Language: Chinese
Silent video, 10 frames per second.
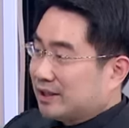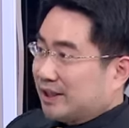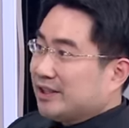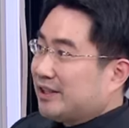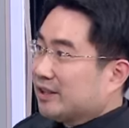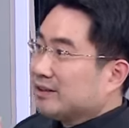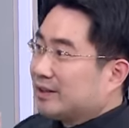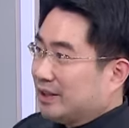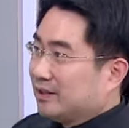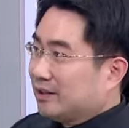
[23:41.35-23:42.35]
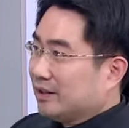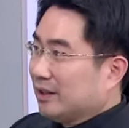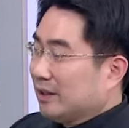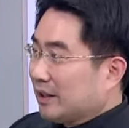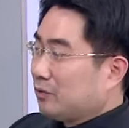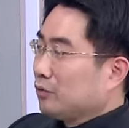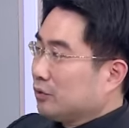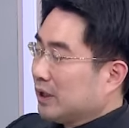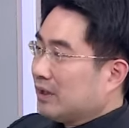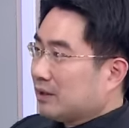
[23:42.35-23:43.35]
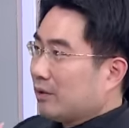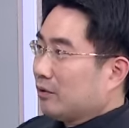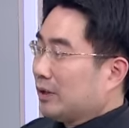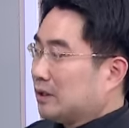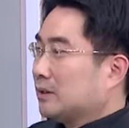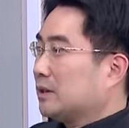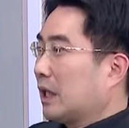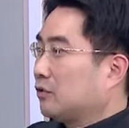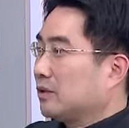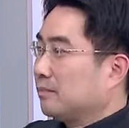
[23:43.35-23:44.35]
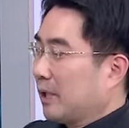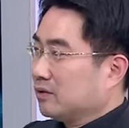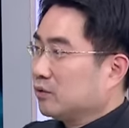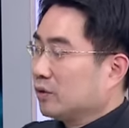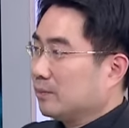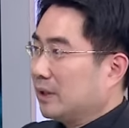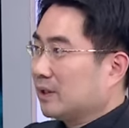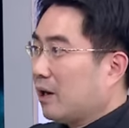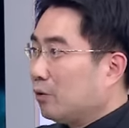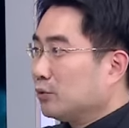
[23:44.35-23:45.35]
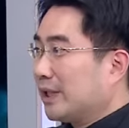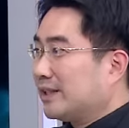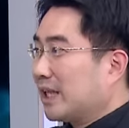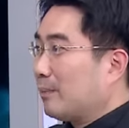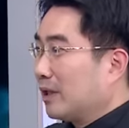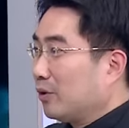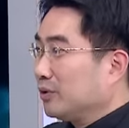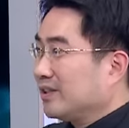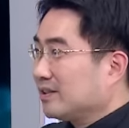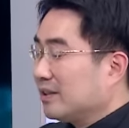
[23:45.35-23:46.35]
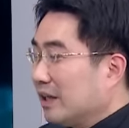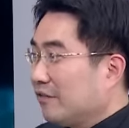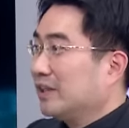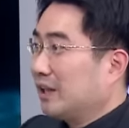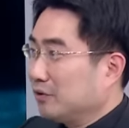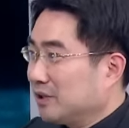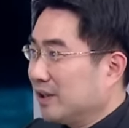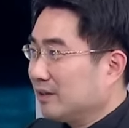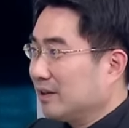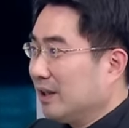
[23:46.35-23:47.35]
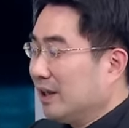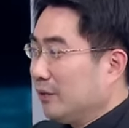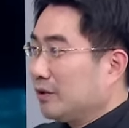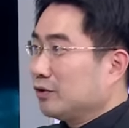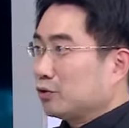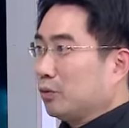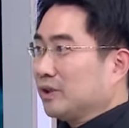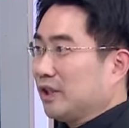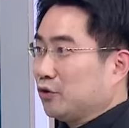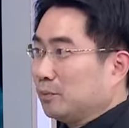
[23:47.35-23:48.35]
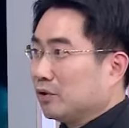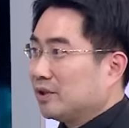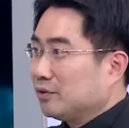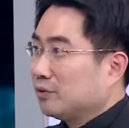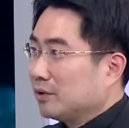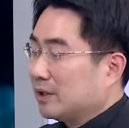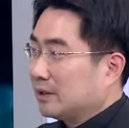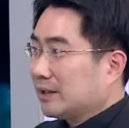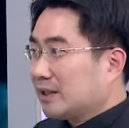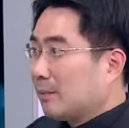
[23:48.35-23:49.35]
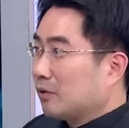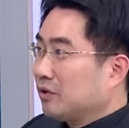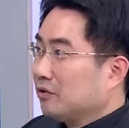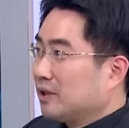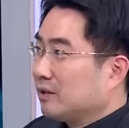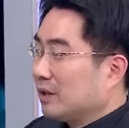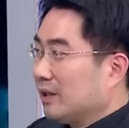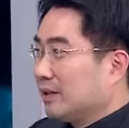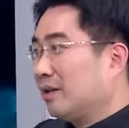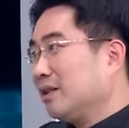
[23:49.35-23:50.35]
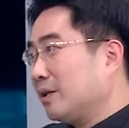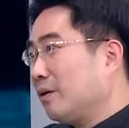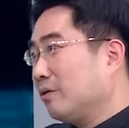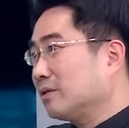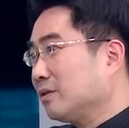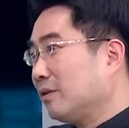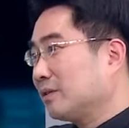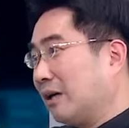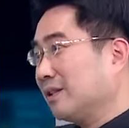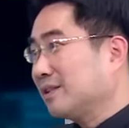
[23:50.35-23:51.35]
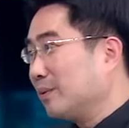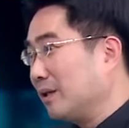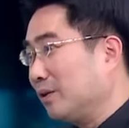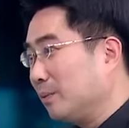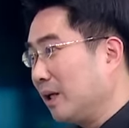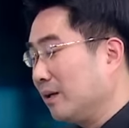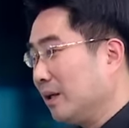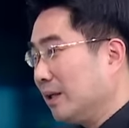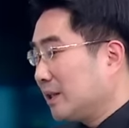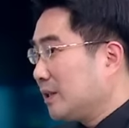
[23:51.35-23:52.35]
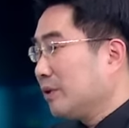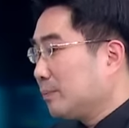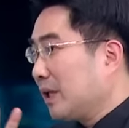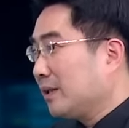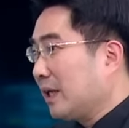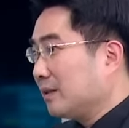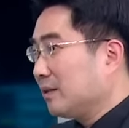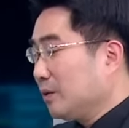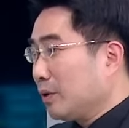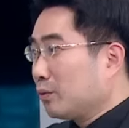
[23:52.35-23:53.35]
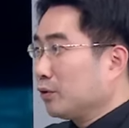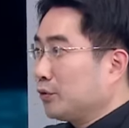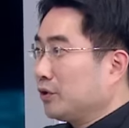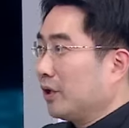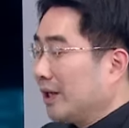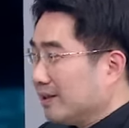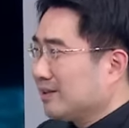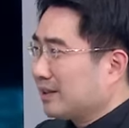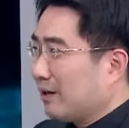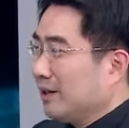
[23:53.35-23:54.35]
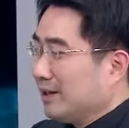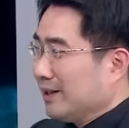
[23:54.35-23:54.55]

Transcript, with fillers: 极限，是顶了。嗯。那如果说你看到三万口的话，其实它就是表示说什么？它后续再加码的空间是。非常有限的，哦，因为就所有钱全部都进去了。那你在加码空间有限，难道你三万口之后它在四万口吗？这机会是不太大的，因为过去就很少，